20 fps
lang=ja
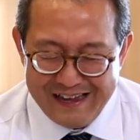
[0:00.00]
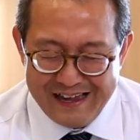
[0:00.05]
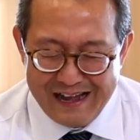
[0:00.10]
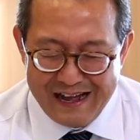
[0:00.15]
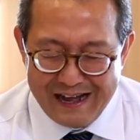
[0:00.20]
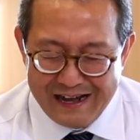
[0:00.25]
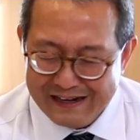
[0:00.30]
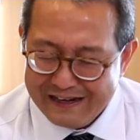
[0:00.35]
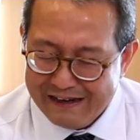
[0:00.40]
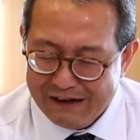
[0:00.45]

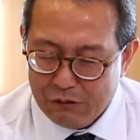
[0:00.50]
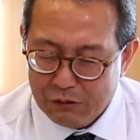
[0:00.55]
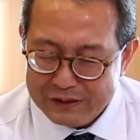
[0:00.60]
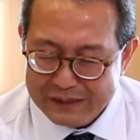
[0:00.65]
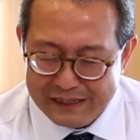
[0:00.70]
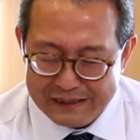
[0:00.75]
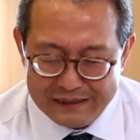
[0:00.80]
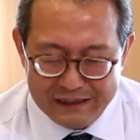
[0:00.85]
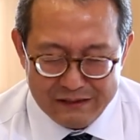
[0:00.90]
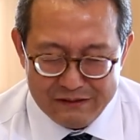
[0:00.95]
腹を
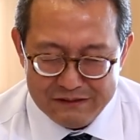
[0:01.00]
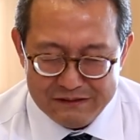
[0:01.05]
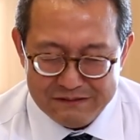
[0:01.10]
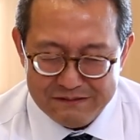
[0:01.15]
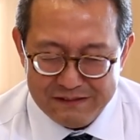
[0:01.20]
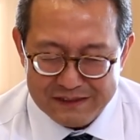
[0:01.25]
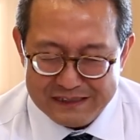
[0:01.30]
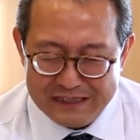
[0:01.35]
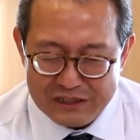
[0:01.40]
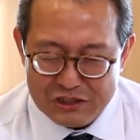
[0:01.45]
立てる
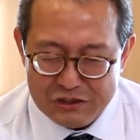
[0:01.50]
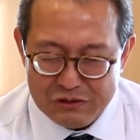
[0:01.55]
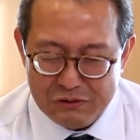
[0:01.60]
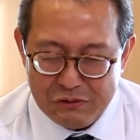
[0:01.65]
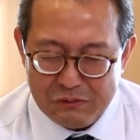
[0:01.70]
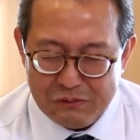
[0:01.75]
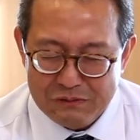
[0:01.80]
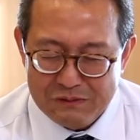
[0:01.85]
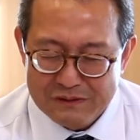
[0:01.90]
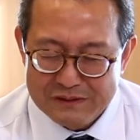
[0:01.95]
私
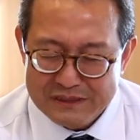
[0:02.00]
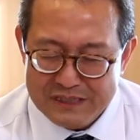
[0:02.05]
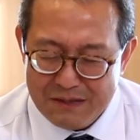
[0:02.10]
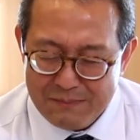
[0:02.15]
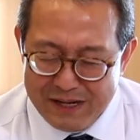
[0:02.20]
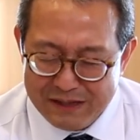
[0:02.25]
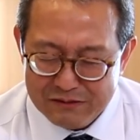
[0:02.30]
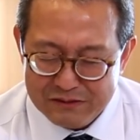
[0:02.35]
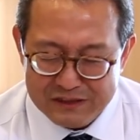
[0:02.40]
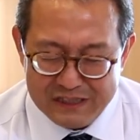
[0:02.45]
のこの
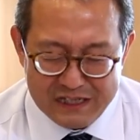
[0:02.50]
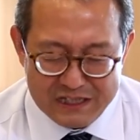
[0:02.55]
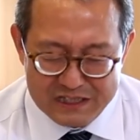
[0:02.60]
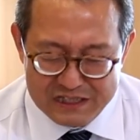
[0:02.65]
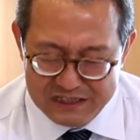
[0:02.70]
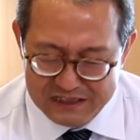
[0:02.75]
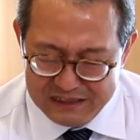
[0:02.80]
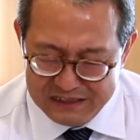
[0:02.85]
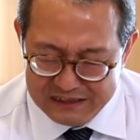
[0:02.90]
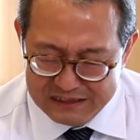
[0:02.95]
狭くて
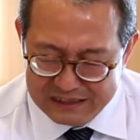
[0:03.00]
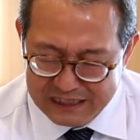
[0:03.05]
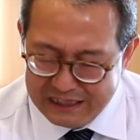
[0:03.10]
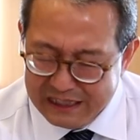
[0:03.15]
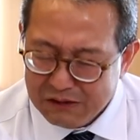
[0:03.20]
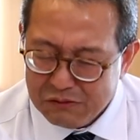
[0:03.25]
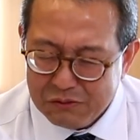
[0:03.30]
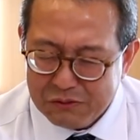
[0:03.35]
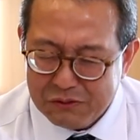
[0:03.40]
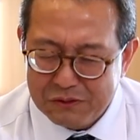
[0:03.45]
小さ
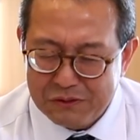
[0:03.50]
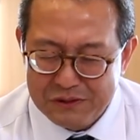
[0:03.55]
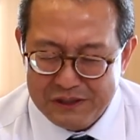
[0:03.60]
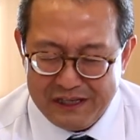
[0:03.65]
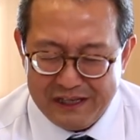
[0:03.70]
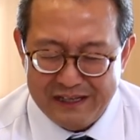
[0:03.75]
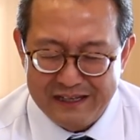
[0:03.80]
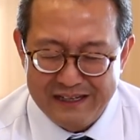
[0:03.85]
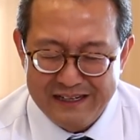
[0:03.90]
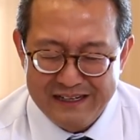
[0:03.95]
な心
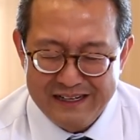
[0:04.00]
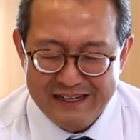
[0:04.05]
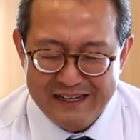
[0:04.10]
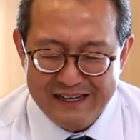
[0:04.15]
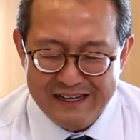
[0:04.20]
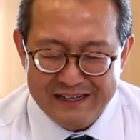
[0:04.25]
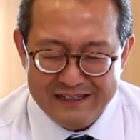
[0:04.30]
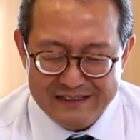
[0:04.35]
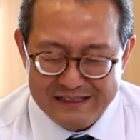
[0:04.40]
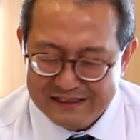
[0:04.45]
に
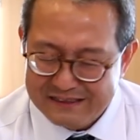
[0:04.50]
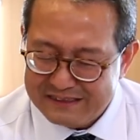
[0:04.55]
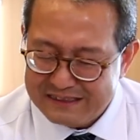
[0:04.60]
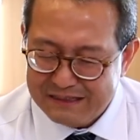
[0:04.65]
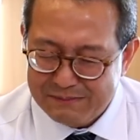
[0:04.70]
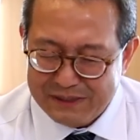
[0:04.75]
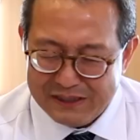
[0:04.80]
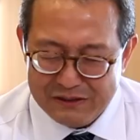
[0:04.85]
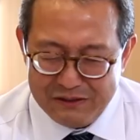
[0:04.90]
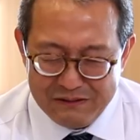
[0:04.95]
イエス
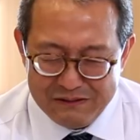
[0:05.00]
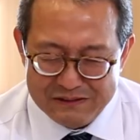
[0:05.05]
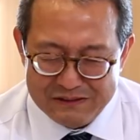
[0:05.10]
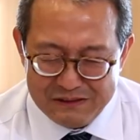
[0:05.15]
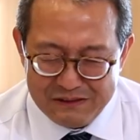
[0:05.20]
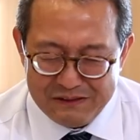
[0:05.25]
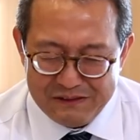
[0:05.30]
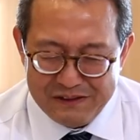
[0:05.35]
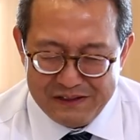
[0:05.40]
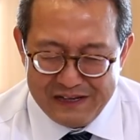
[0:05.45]
様どう
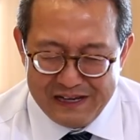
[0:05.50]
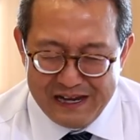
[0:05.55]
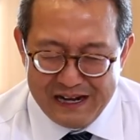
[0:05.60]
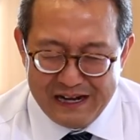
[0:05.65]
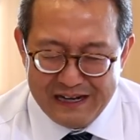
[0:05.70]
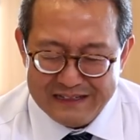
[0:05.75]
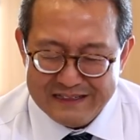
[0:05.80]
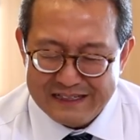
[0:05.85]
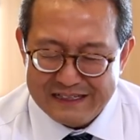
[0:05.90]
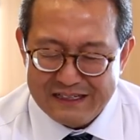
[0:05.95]
ぞ
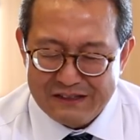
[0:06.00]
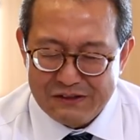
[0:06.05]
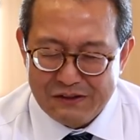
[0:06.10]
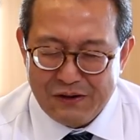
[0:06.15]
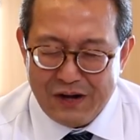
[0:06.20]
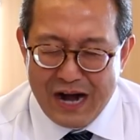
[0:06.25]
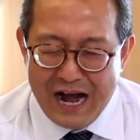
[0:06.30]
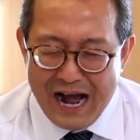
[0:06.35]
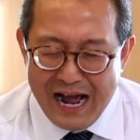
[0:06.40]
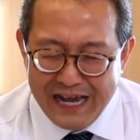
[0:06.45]
あなた
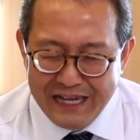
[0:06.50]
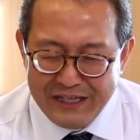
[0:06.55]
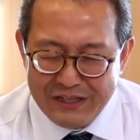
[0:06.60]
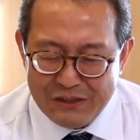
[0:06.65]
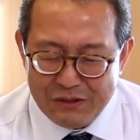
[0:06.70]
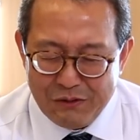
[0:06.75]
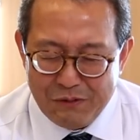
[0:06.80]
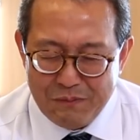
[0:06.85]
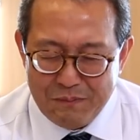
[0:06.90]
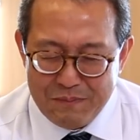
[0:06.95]
の愛
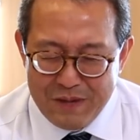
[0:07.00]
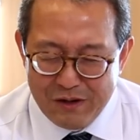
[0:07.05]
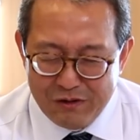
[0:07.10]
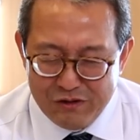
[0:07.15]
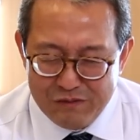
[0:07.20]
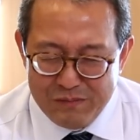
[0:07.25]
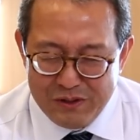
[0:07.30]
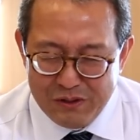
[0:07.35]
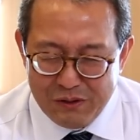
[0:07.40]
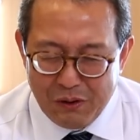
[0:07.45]
と恵
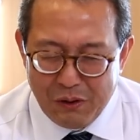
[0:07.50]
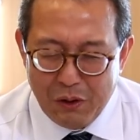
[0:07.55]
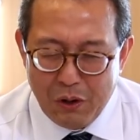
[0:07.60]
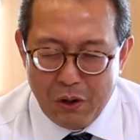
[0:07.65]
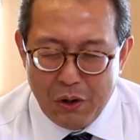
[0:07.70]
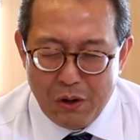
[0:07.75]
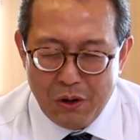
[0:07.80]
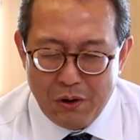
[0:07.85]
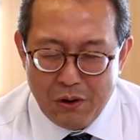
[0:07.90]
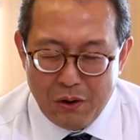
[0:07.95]
みを
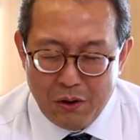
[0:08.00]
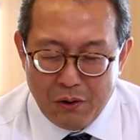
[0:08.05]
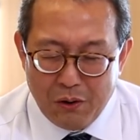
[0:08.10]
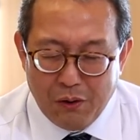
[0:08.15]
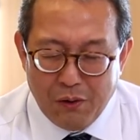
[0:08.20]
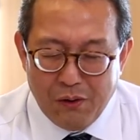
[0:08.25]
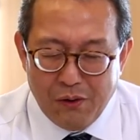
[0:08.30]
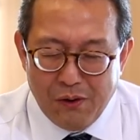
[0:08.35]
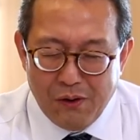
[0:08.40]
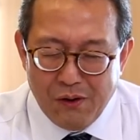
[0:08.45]

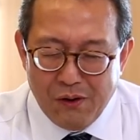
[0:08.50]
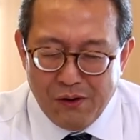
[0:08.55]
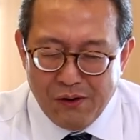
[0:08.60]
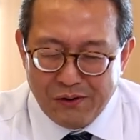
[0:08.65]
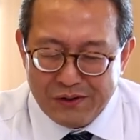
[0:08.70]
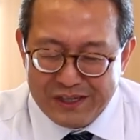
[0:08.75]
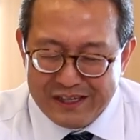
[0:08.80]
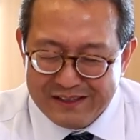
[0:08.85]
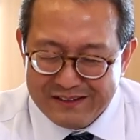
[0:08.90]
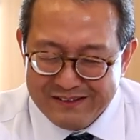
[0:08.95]

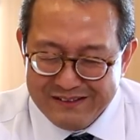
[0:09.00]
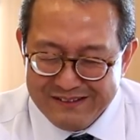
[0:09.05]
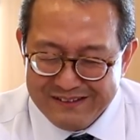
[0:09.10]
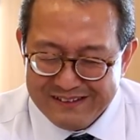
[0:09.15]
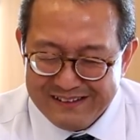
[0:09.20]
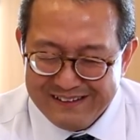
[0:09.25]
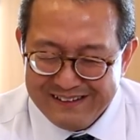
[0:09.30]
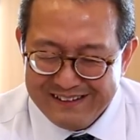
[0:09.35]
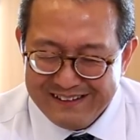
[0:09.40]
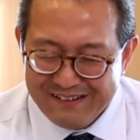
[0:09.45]
大きく
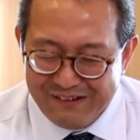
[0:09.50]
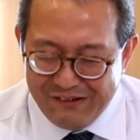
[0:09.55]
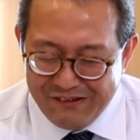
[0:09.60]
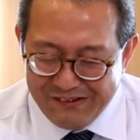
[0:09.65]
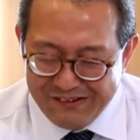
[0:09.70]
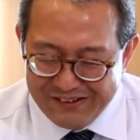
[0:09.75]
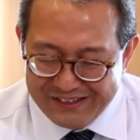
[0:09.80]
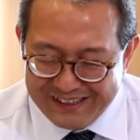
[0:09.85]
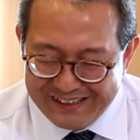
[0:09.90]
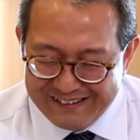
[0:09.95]

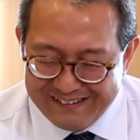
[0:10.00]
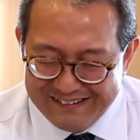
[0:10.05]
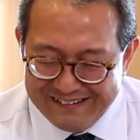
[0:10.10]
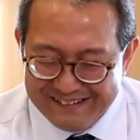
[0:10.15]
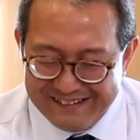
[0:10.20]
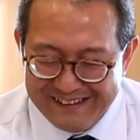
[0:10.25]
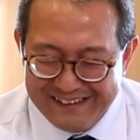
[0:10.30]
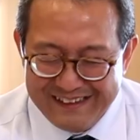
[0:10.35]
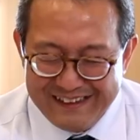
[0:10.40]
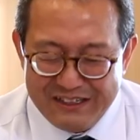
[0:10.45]
大き
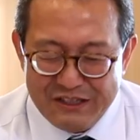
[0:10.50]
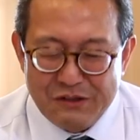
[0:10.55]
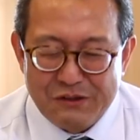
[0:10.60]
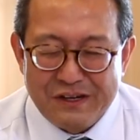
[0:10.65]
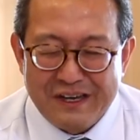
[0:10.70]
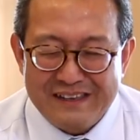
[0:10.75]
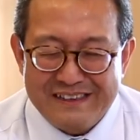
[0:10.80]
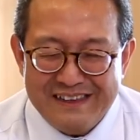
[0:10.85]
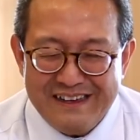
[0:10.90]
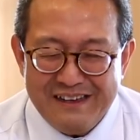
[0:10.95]
く
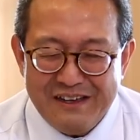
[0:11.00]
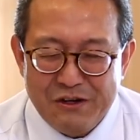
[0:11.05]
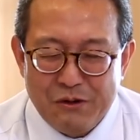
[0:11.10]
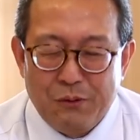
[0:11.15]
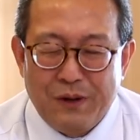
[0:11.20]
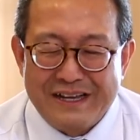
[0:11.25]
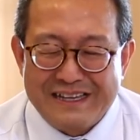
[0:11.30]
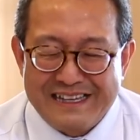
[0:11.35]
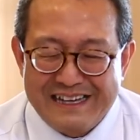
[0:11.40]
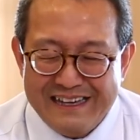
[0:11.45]
広げて
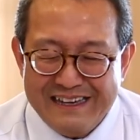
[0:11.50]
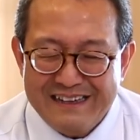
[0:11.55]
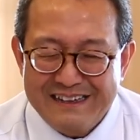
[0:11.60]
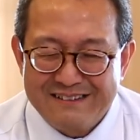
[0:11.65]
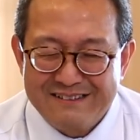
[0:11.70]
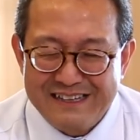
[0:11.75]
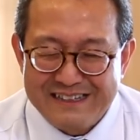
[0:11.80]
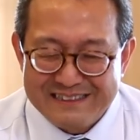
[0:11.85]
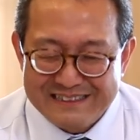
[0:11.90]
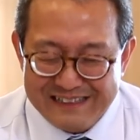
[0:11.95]
お与え
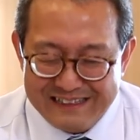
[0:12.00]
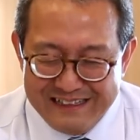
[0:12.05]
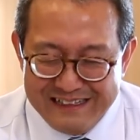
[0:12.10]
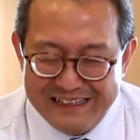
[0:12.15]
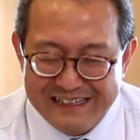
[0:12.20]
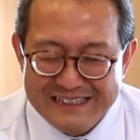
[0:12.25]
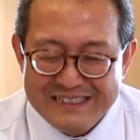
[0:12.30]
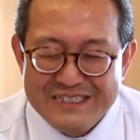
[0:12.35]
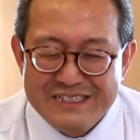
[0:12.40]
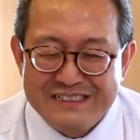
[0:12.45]
くださり
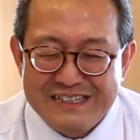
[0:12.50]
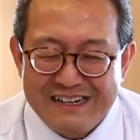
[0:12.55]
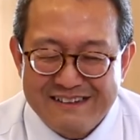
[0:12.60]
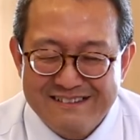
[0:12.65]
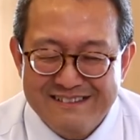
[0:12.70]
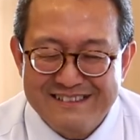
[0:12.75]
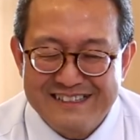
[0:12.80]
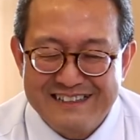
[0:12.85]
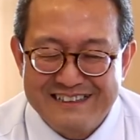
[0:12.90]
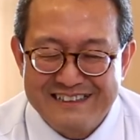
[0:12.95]
自
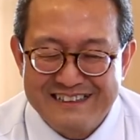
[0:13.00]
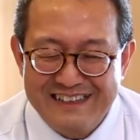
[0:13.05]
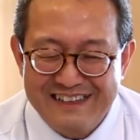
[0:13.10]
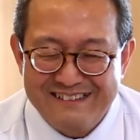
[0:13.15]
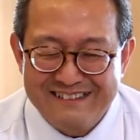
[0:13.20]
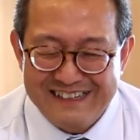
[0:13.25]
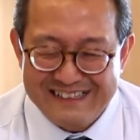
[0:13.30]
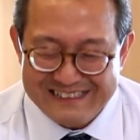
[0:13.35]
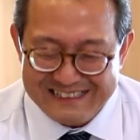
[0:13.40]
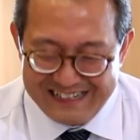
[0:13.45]
覚させて
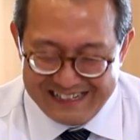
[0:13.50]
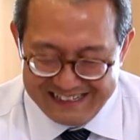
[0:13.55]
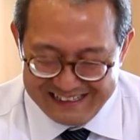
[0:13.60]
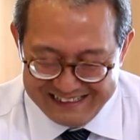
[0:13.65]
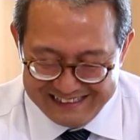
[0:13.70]
くださ